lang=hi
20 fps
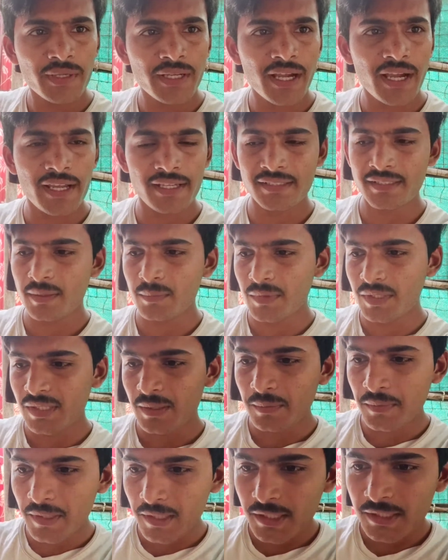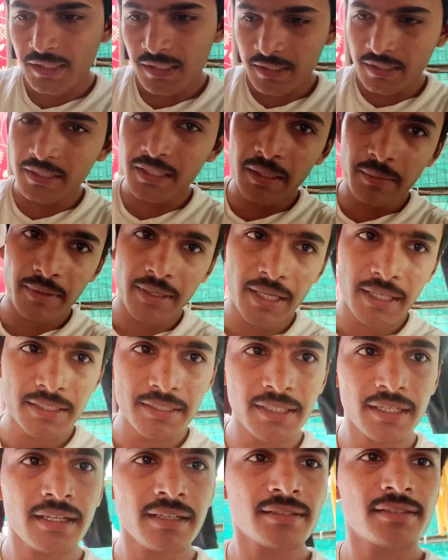भी गाइस हमने सबके लिए जलजीरा बना
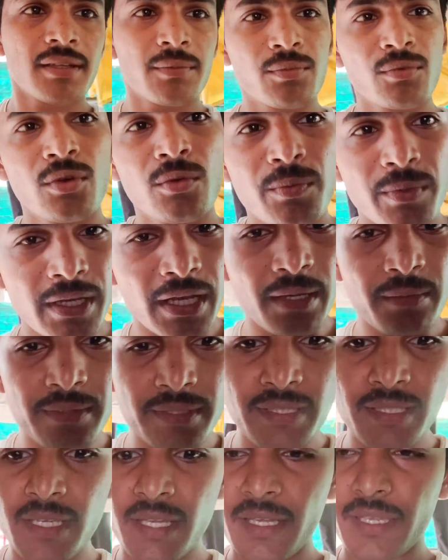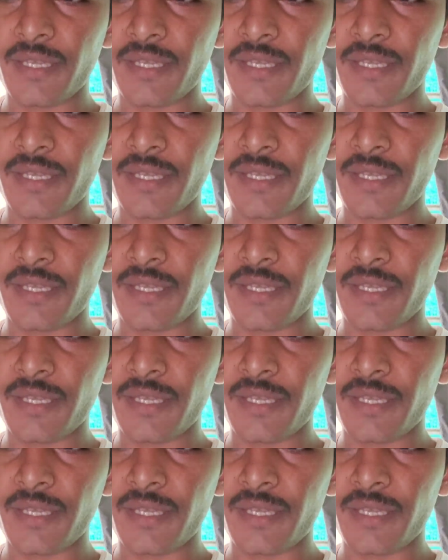दिया सबको पिला भी दिया